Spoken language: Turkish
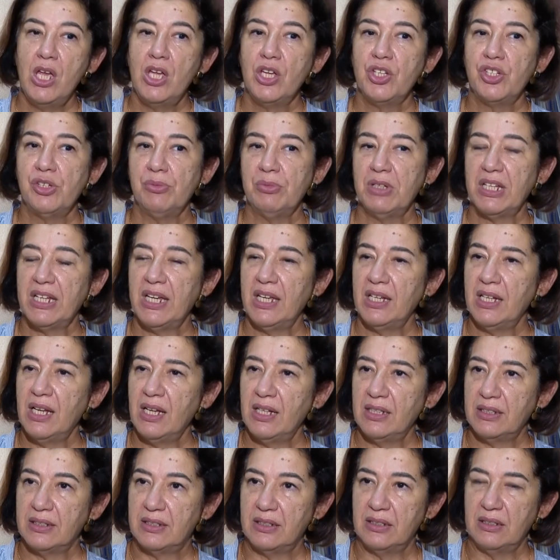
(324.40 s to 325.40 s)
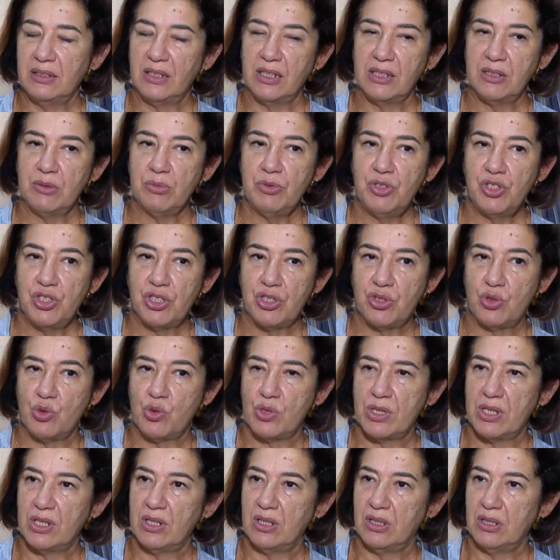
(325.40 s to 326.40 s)
Şimdi genelde 60 yaş
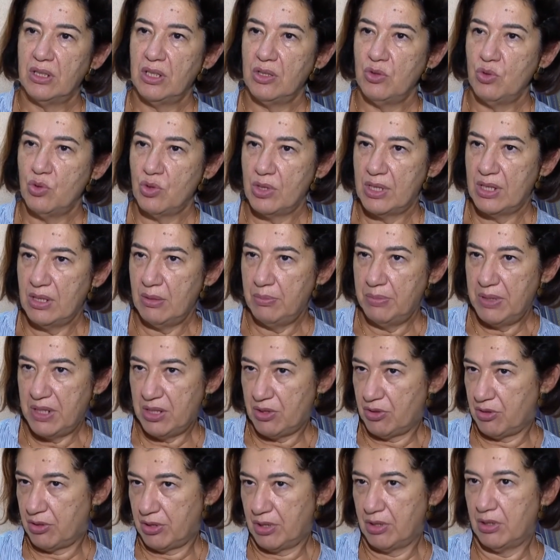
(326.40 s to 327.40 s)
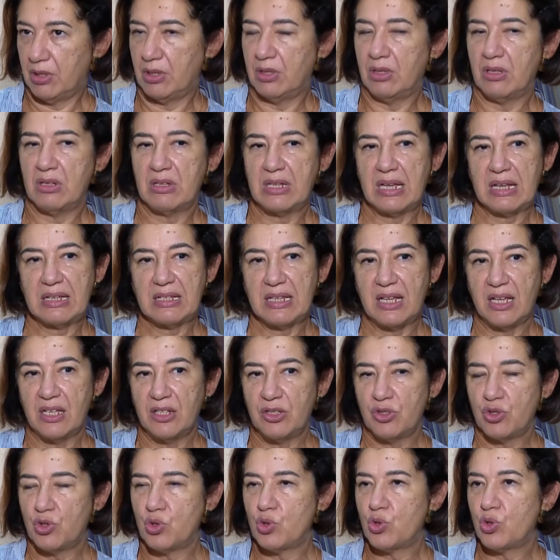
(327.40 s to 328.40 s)
üzerinde yüzde bir, 80
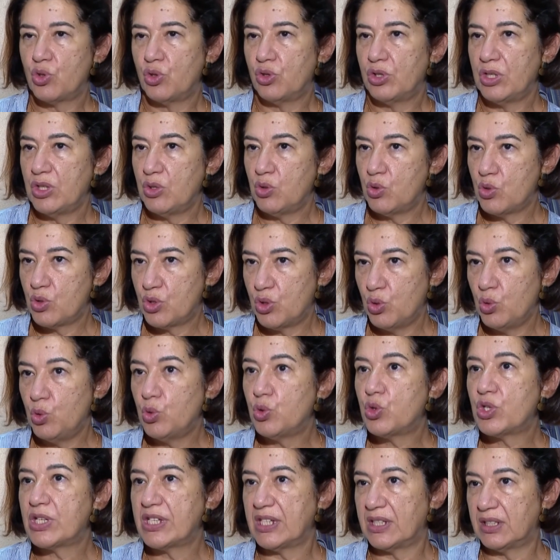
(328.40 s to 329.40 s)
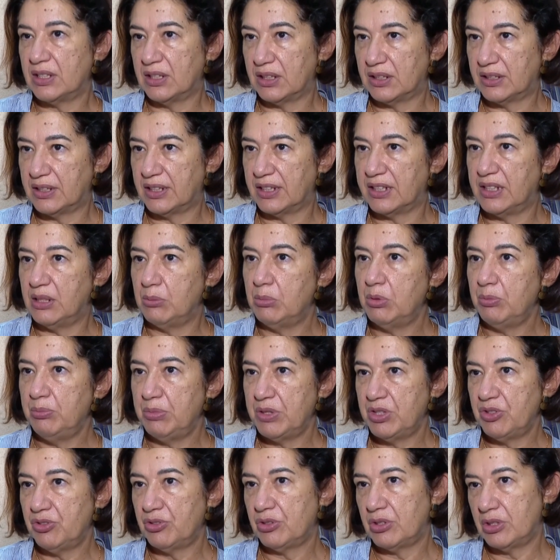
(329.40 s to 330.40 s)
e, yaş üstünde yüzde üç sıklıkta gibi
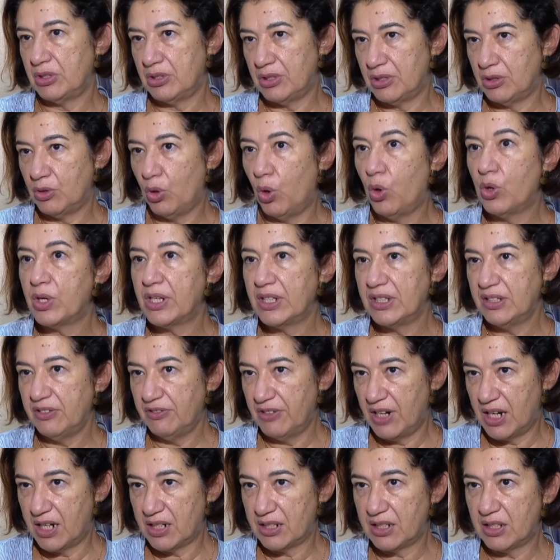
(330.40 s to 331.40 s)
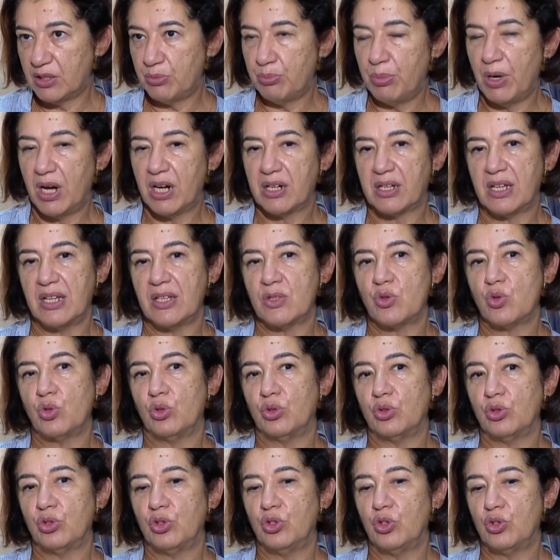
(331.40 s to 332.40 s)
bir e, oranı vardır
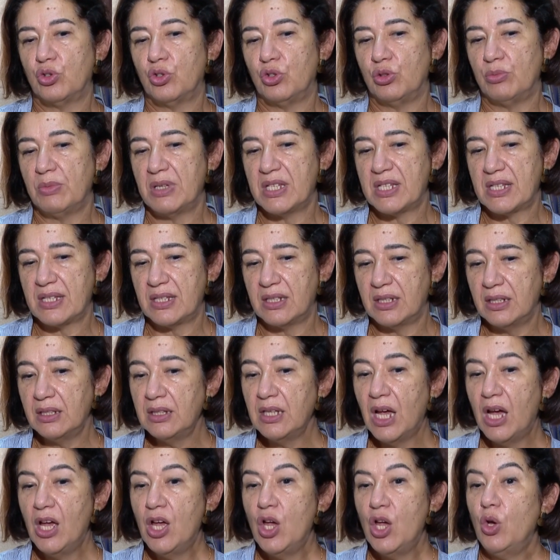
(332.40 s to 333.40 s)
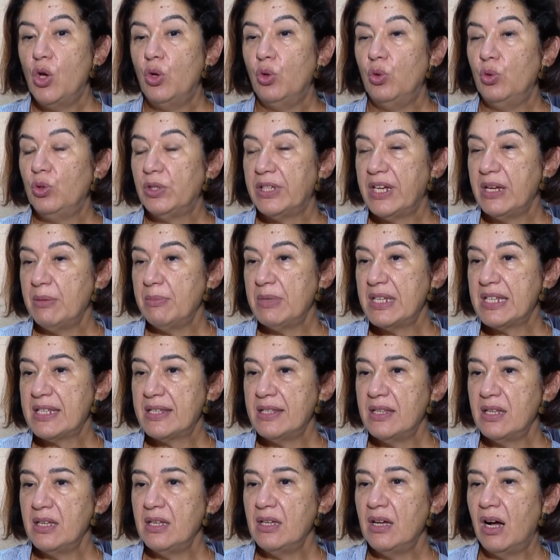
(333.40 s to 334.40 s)
Parkinson'un görülmesinin.
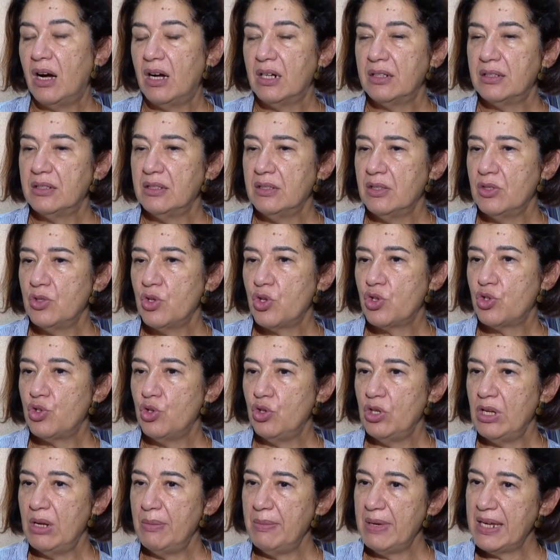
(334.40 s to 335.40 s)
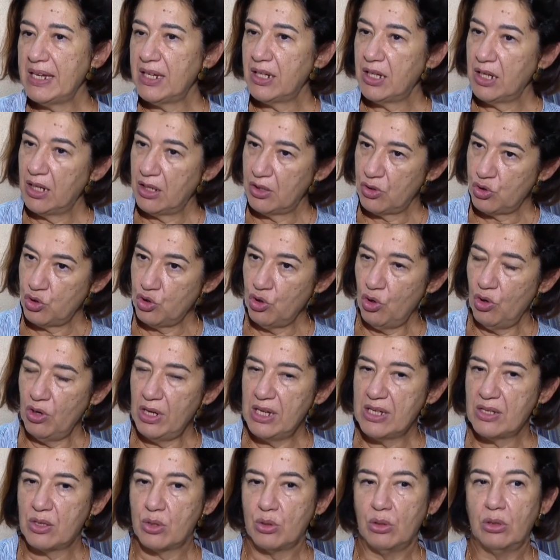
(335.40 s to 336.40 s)
Ülkemizde arttığını söylemek
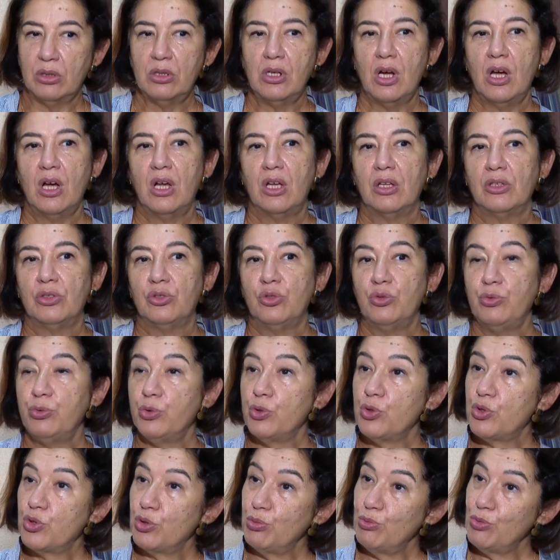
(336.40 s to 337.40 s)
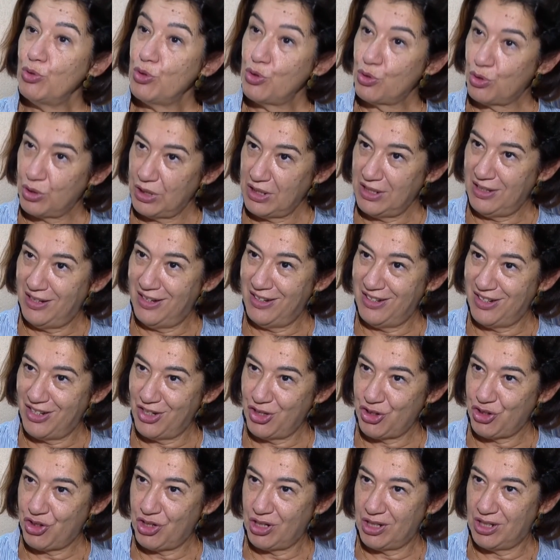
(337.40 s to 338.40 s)
şöyle zor. Nüfusumuz ileri
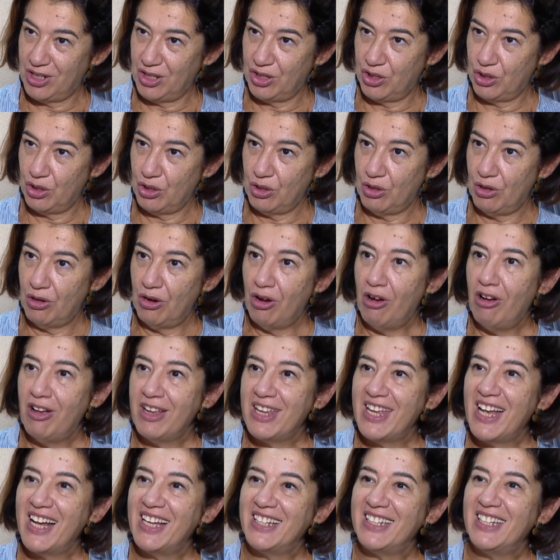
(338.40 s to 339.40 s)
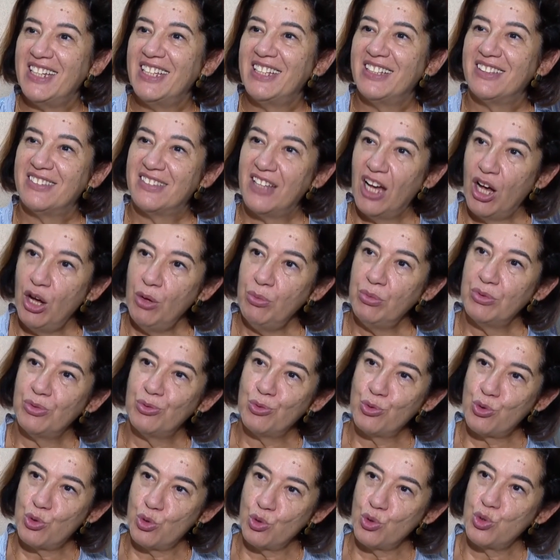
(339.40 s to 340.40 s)
yaşa gidiyor. Yani daha
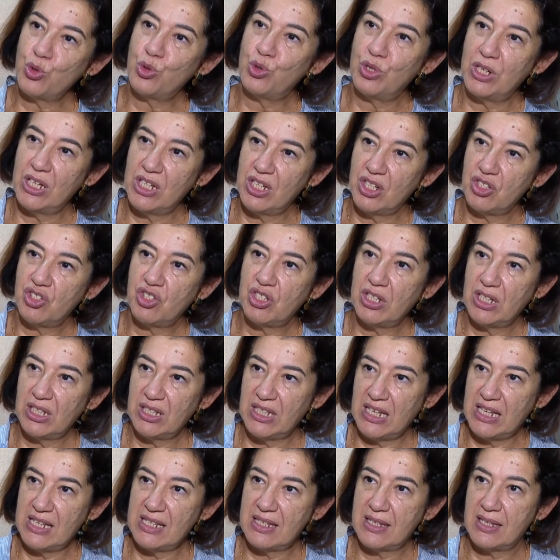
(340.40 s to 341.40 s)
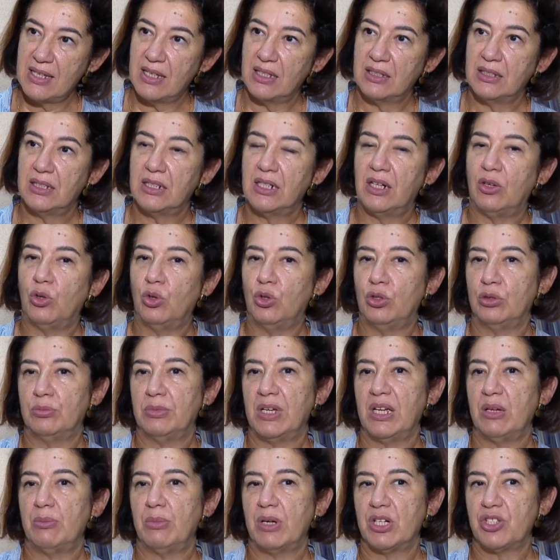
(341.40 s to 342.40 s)
uzun süre yaşayan insanlar
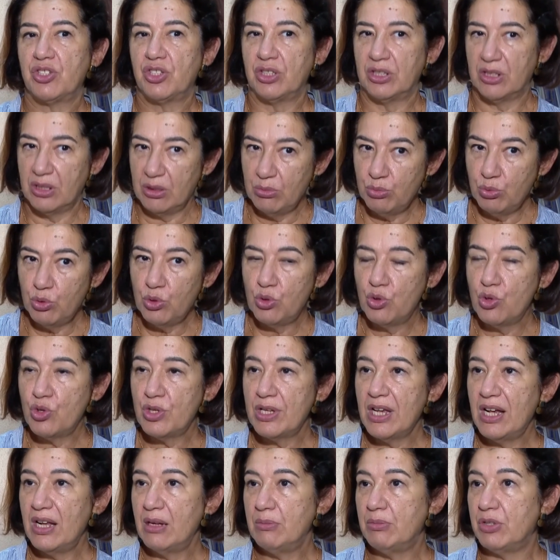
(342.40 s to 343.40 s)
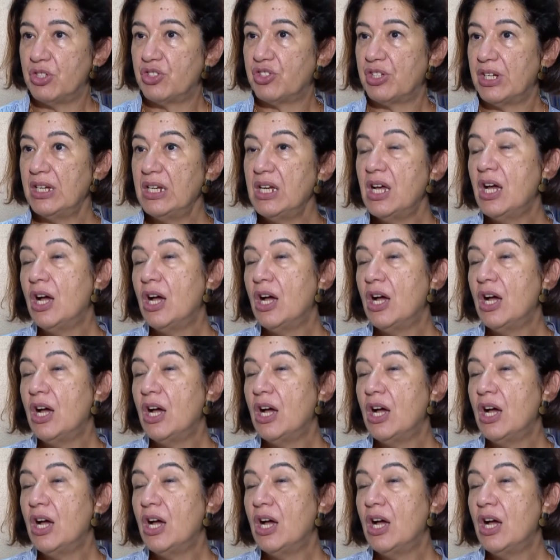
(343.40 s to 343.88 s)
olmaya başladık. Bu güzel bir şey.